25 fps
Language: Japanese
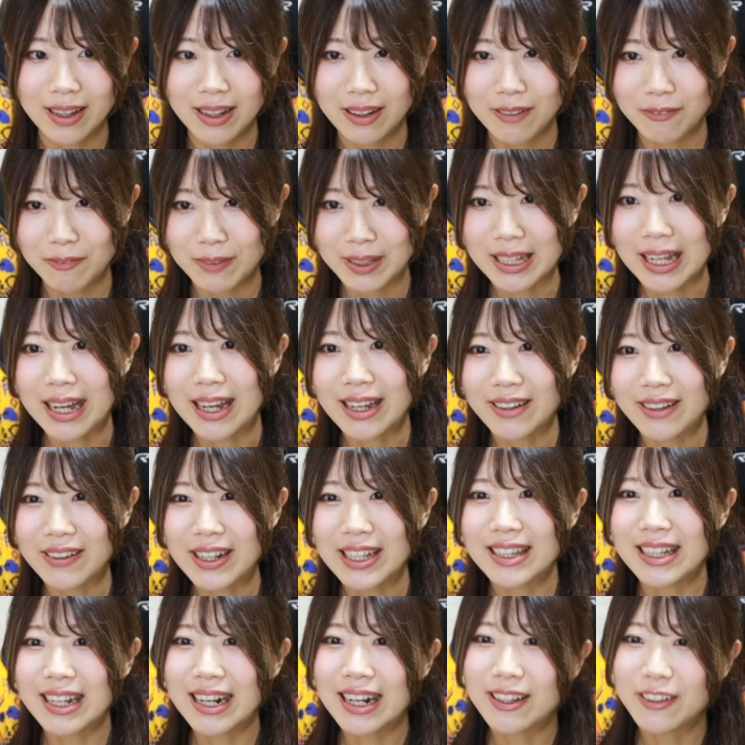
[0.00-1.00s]
またよ
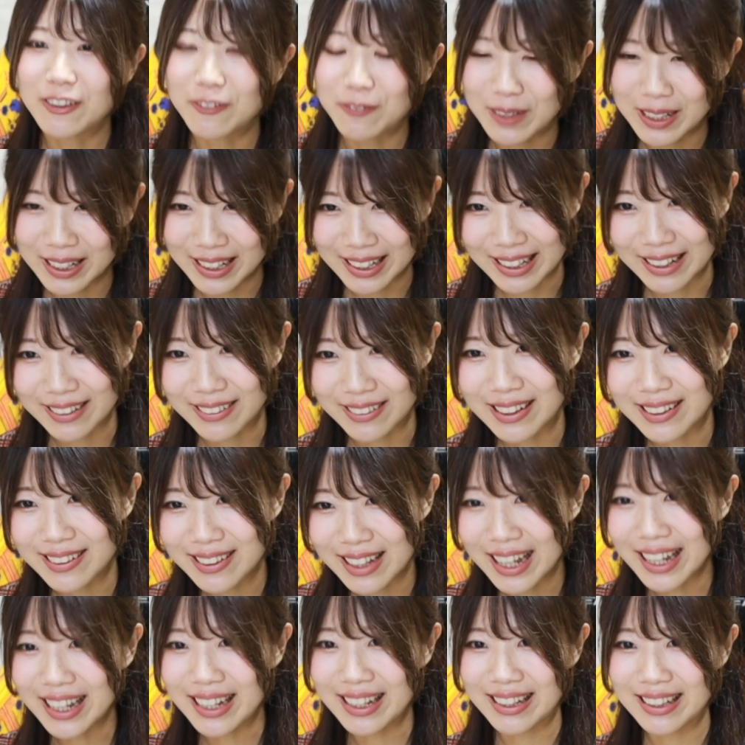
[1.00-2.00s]
かったら遊びに来てくだ
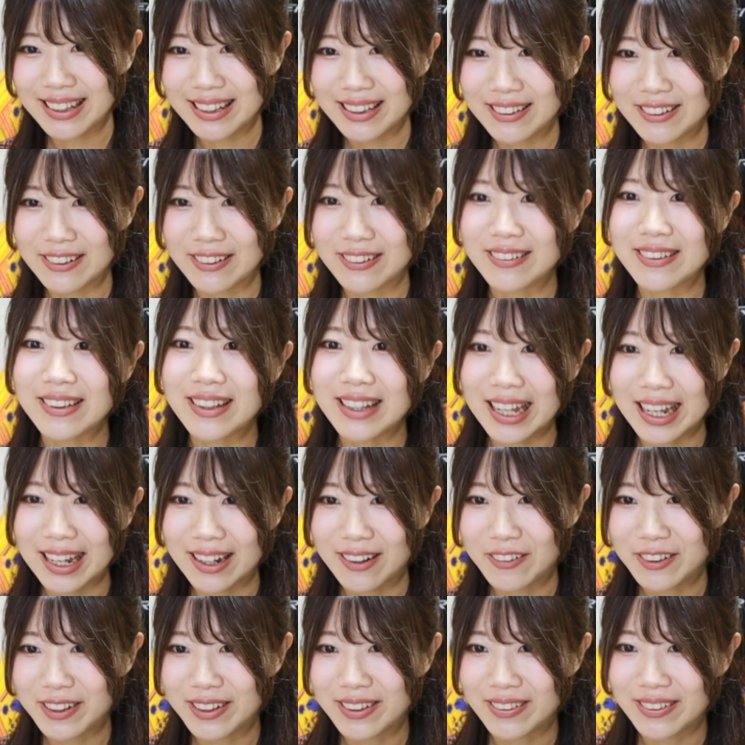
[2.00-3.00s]
さい。ということで
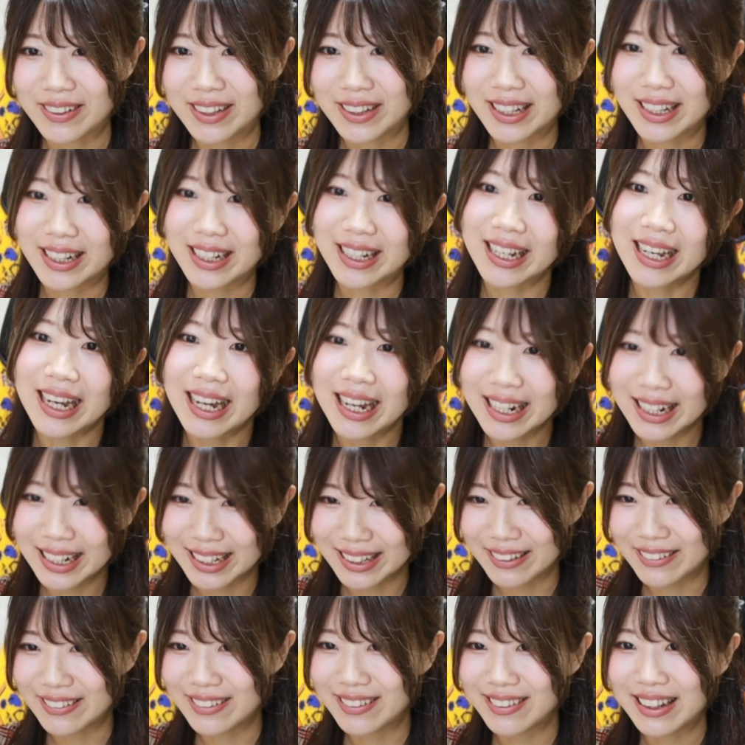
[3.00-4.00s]
ご視聴いただきあり
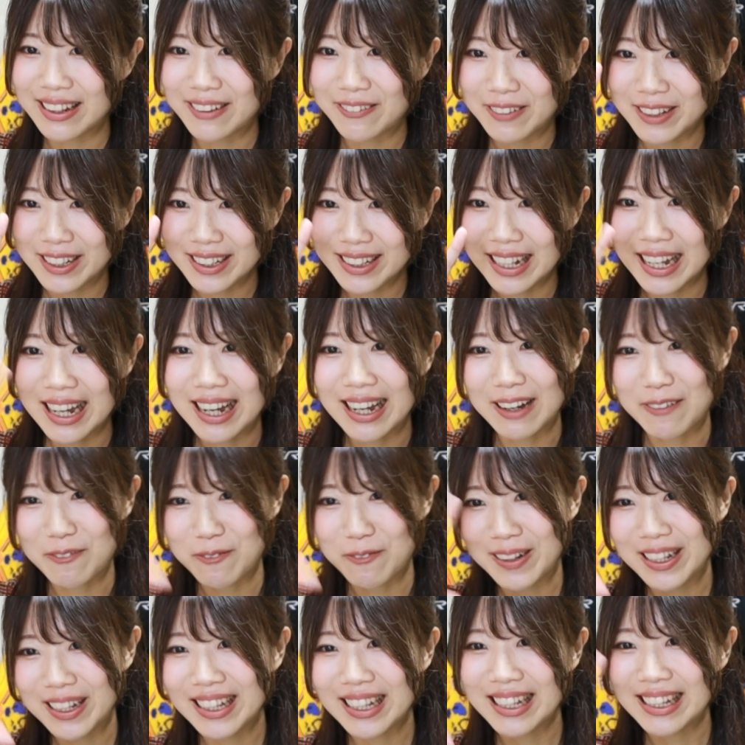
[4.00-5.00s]
がとうございました。
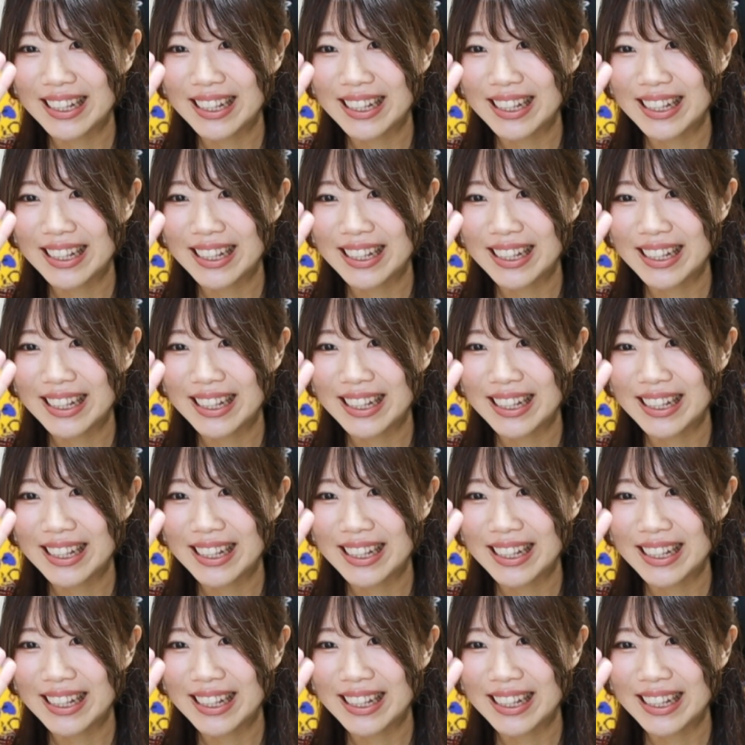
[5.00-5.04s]
また